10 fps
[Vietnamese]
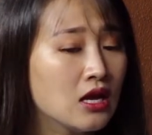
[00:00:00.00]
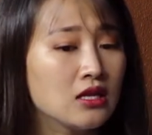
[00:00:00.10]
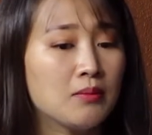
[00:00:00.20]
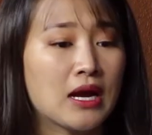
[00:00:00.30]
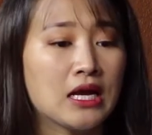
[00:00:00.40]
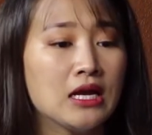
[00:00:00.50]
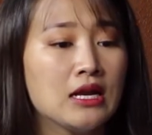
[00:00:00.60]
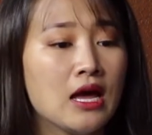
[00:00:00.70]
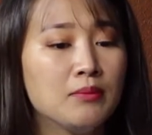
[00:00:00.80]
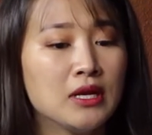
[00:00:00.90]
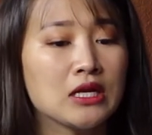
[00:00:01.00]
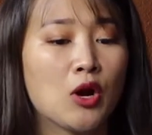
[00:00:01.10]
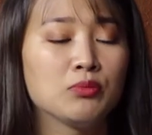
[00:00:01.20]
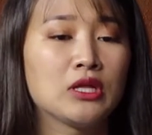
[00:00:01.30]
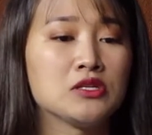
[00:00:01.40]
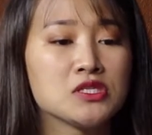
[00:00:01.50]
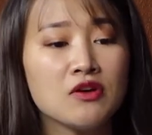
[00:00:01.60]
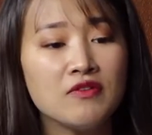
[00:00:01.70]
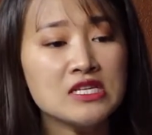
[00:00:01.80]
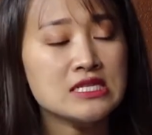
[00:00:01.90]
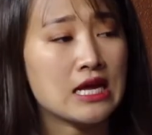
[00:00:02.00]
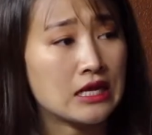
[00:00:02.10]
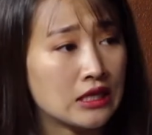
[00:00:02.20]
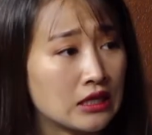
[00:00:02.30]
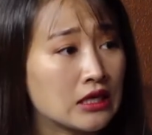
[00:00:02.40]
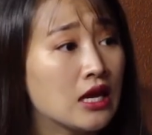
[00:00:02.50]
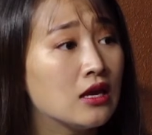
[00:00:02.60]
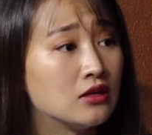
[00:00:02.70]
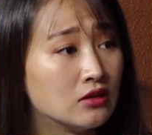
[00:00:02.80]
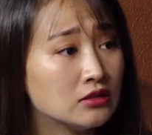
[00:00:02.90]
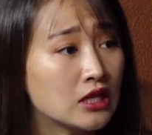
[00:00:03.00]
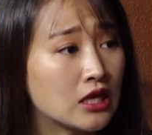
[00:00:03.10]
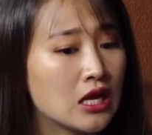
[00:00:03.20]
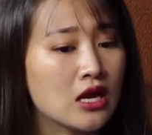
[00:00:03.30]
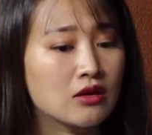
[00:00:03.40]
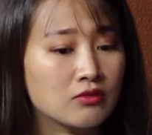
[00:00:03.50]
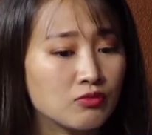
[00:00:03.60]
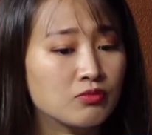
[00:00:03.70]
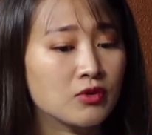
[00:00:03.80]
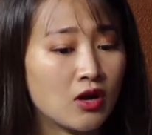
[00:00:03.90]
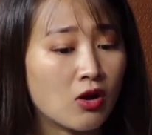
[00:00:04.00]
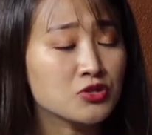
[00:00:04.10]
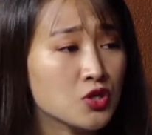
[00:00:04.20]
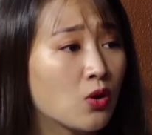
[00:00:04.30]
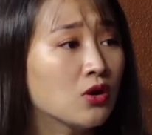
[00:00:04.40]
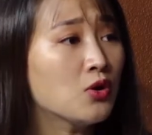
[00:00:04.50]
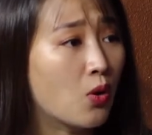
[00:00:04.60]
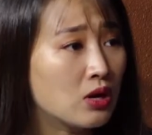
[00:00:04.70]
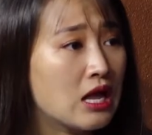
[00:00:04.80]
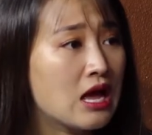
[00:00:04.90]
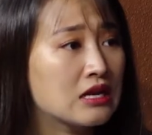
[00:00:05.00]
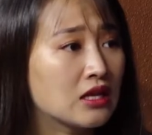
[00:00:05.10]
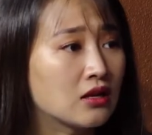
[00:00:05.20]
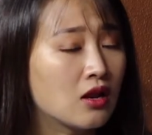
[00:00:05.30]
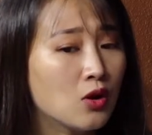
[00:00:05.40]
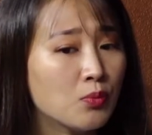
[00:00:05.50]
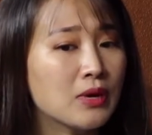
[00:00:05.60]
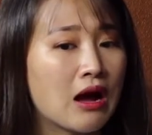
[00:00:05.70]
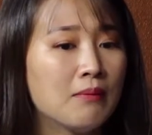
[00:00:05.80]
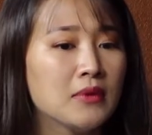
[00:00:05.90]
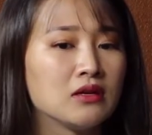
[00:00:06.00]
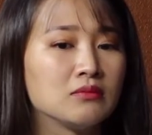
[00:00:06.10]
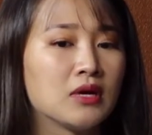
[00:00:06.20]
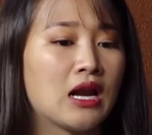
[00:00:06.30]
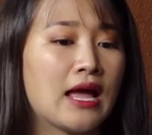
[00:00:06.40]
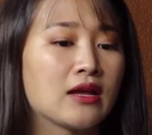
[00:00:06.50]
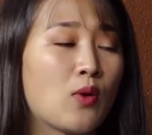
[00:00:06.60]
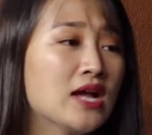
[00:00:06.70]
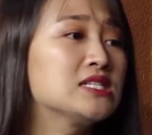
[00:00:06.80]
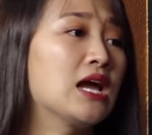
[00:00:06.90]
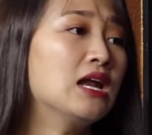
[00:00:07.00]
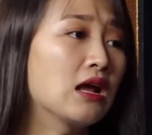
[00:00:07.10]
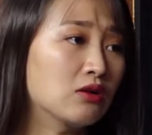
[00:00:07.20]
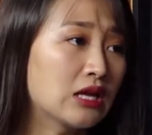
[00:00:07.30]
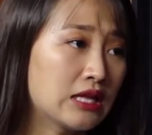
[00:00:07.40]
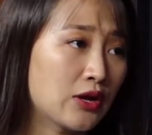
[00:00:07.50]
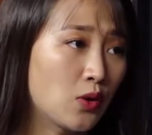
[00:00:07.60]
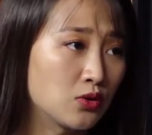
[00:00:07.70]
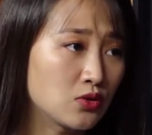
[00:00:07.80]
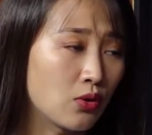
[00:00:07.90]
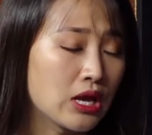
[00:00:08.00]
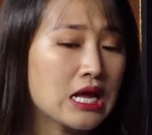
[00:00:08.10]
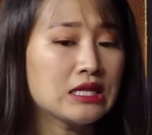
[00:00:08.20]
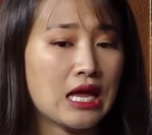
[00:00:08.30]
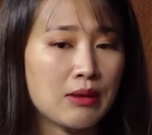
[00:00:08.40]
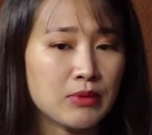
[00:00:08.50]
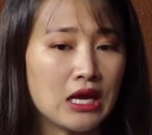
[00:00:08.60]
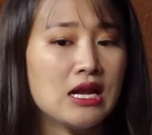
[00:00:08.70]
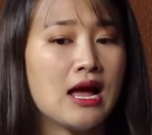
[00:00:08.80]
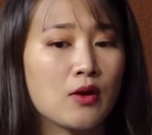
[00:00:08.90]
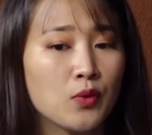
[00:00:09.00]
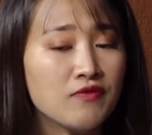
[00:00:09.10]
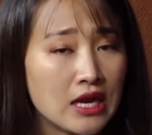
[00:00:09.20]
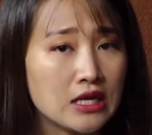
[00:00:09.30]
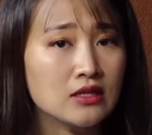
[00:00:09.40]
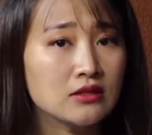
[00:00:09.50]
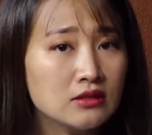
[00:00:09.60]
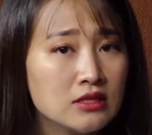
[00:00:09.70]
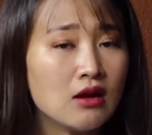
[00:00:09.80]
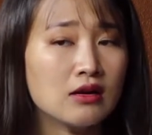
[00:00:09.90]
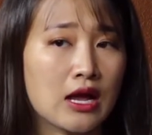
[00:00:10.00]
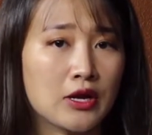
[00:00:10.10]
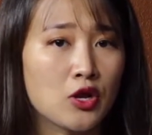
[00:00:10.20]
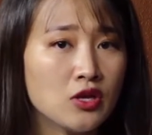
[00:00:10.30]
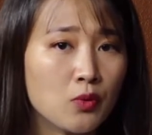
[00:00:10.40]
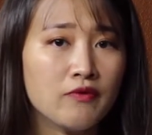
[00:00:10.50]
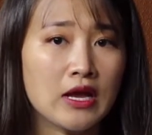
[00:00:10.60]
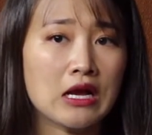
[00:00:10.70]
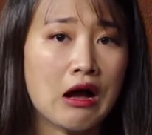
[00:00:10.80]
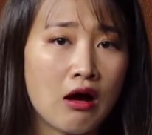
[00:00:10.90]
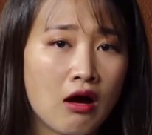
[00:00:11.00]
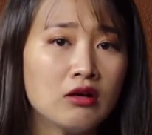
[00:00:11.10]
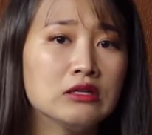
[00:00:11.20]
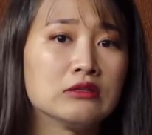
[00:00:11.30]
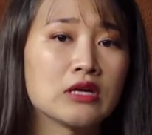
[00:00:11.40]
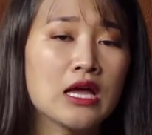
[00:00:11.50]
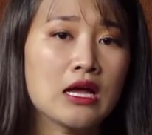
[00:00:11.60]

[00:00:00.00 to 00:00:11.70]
Nhưng mà khi đến mình cộng tiền service này tiền kia nữa thì con số nó đội lên, thì đến lúc đó mình lại quá trễ để có thể thay đổi rồi. Thì em nghĩ là quý vị, thứ nhất là nếu như quý vị có được